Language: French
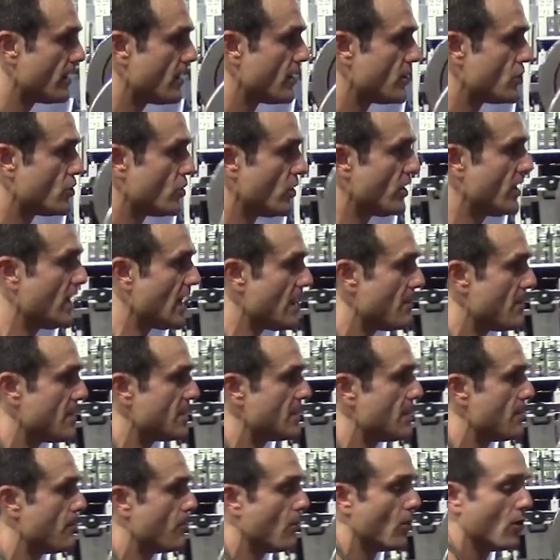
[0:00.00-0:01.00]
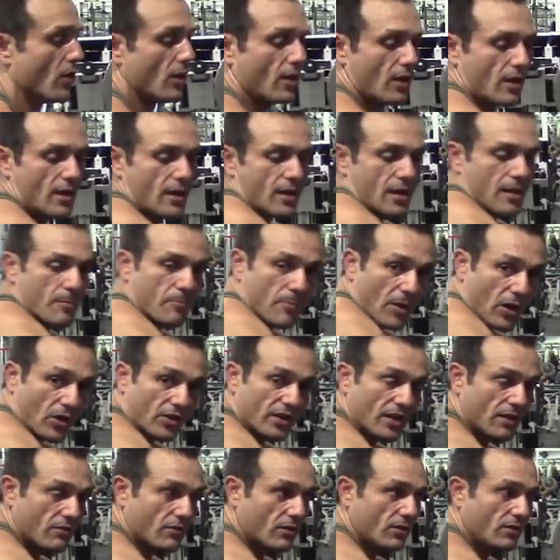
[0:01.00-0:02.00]
Je garde mes épaules pas en
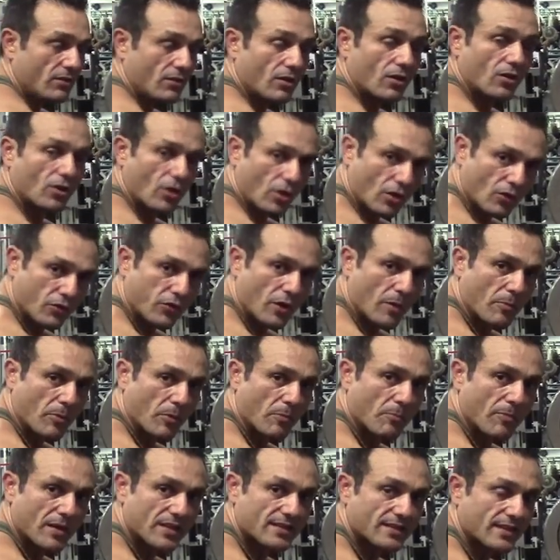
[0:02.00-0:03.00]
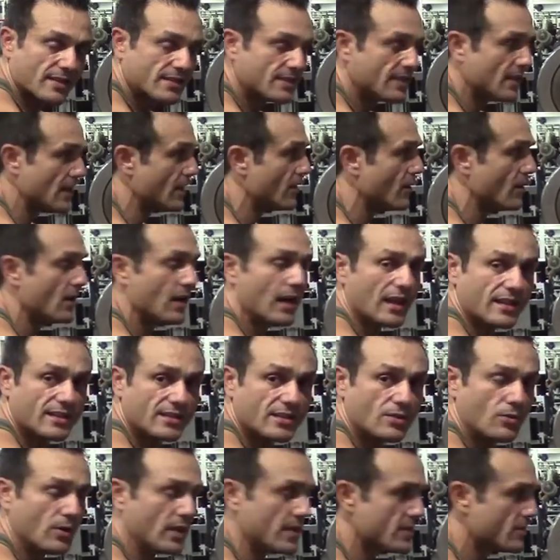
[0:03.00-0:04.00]
avant, encore une fois pour ne pas stresser
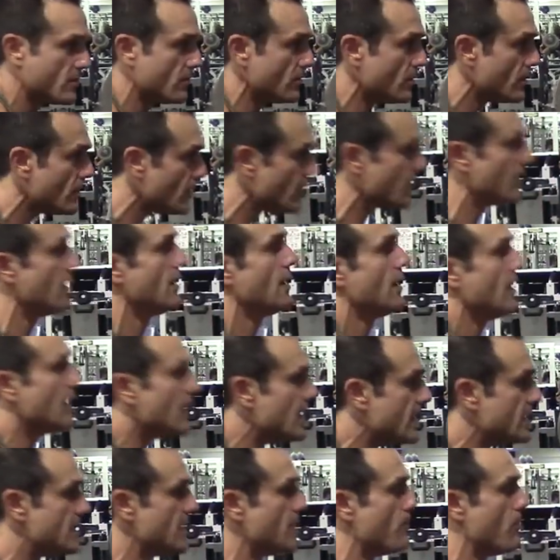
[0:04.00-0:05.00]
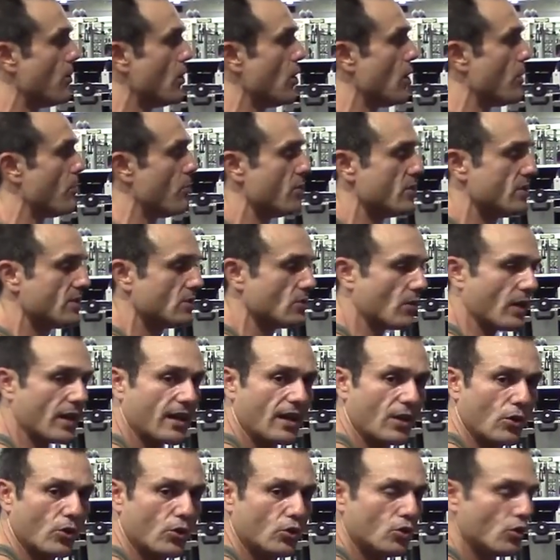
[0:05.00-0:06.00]
l'articulation. Les épaules en position
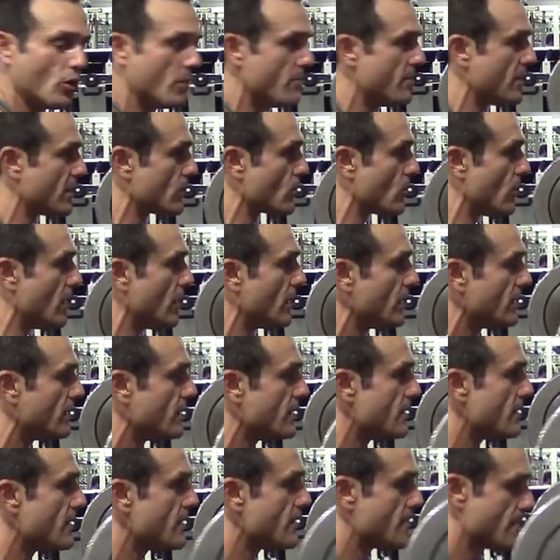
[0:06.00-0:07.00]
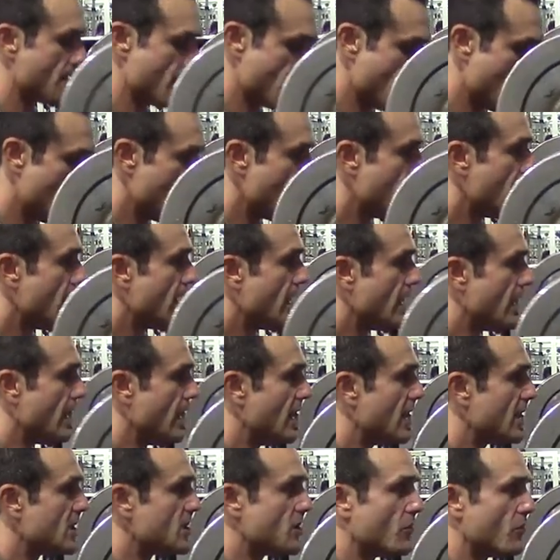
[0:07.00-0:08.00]
arrière, le dos est bien droit. Et
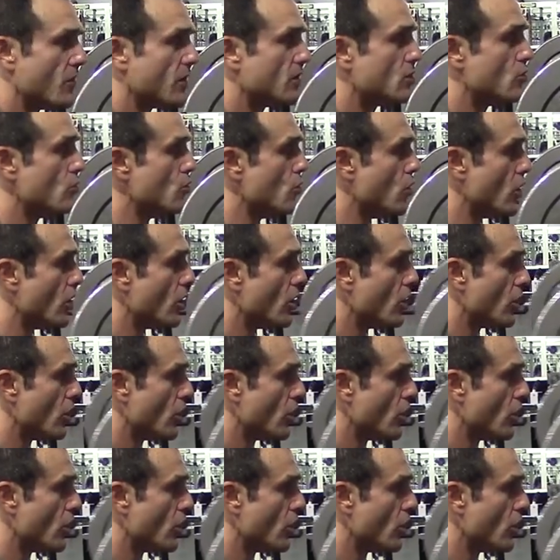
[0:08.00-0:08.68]
là, j'effectue